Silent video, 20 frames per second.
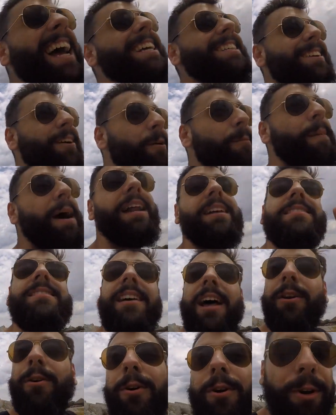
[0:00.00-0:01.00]
Essa é o
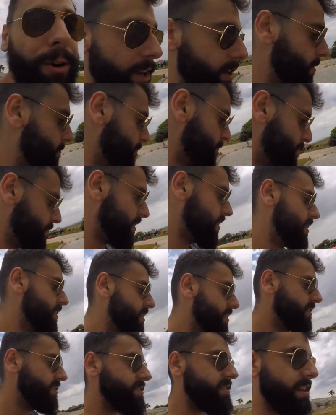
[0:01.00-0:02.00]
Marcelo Groi.
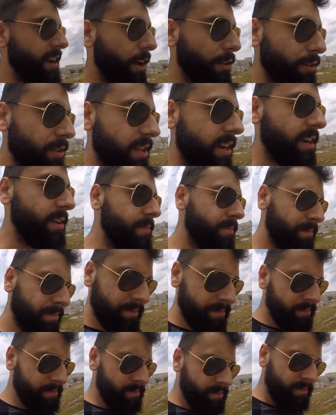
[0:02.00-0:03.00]
Sinal do Tri. Tu
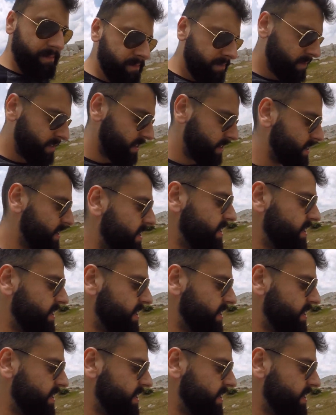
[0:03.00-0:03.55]
nunca. Oh,